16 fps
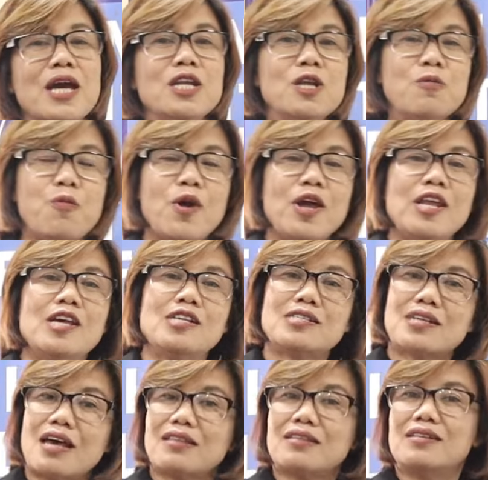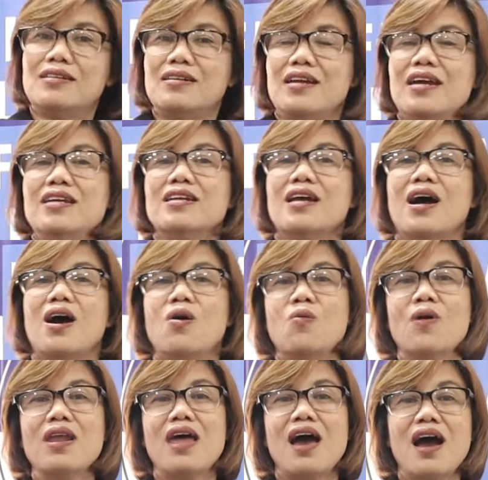Hindi pwede Saturday na,
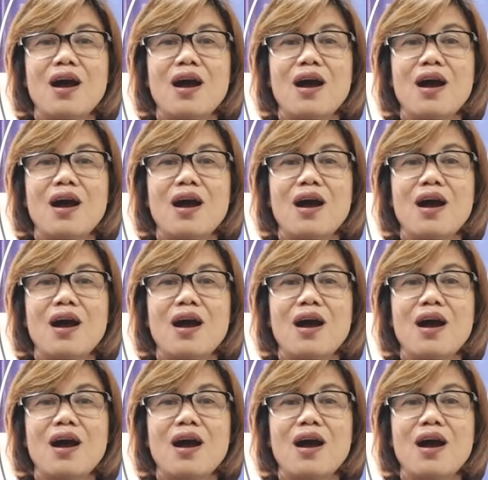wala